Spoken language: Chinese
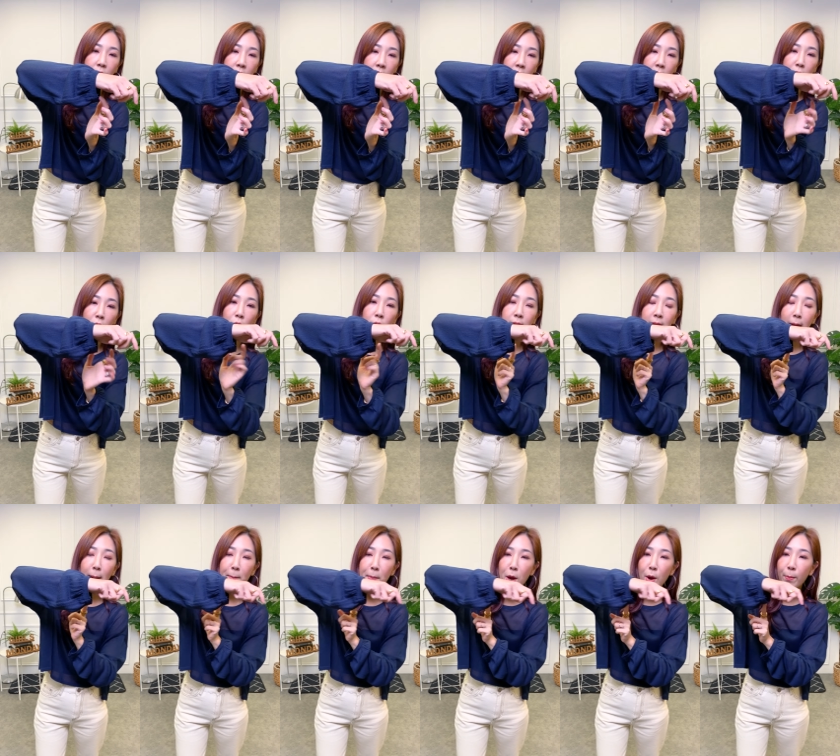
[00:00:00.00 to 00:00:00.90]
型用，
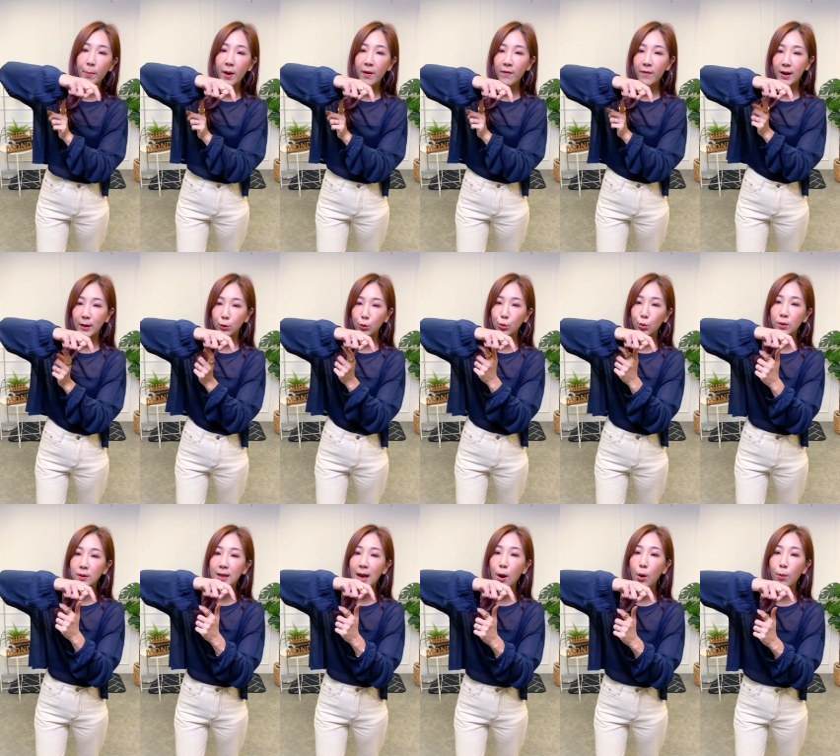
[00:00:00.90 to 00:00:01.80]
它没有办法
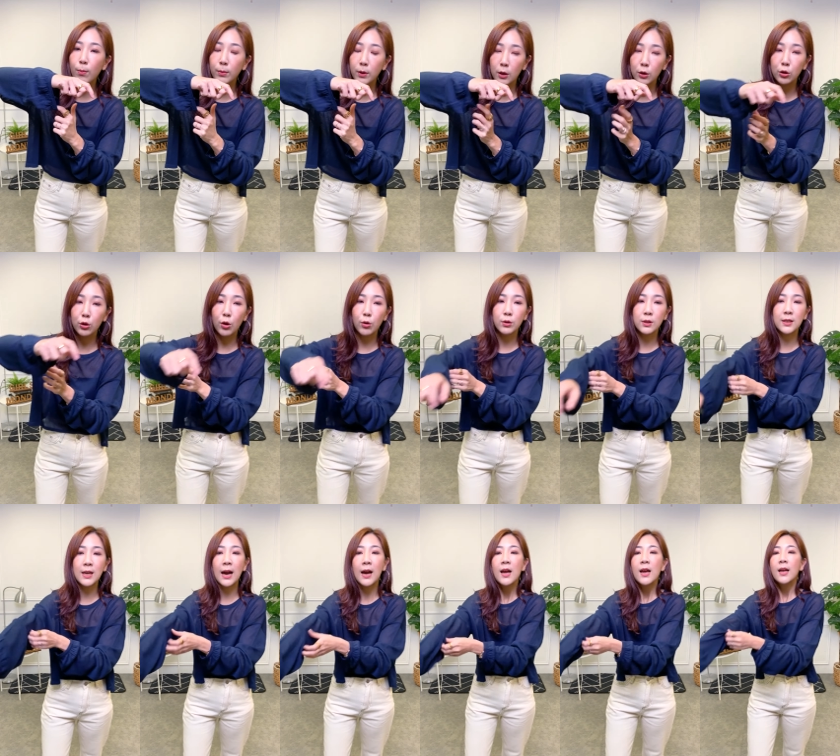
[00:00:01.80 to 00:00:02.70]
缩在我们的手
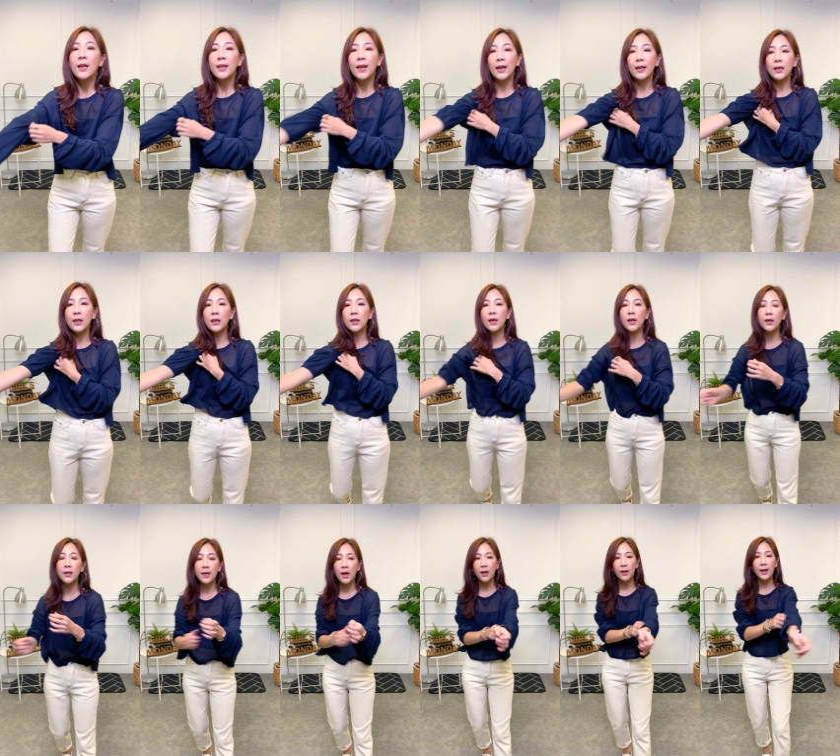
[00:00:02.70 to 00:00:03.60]
上。那你
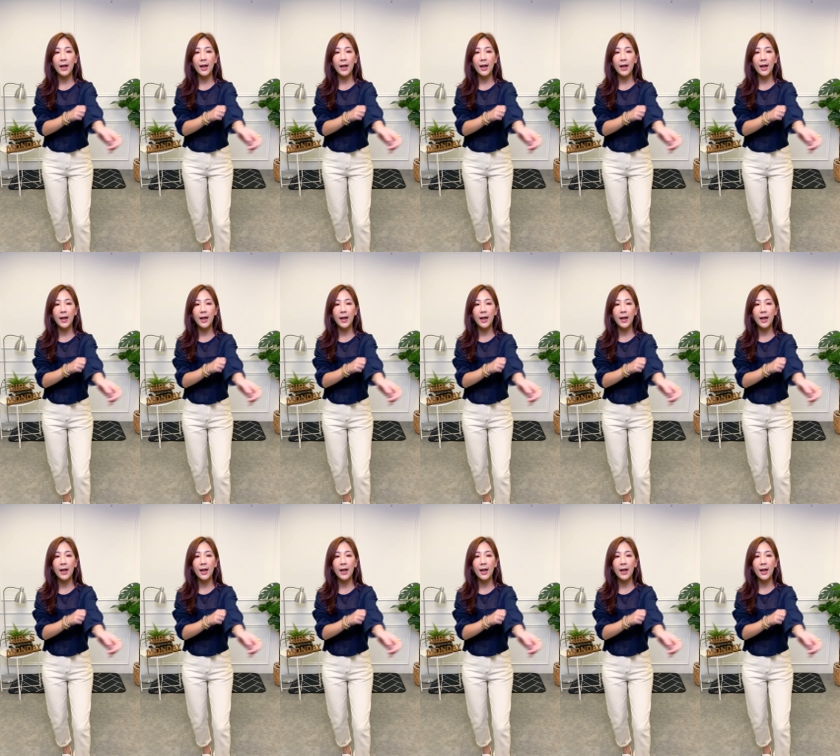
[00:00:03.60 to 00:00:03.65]
呢，要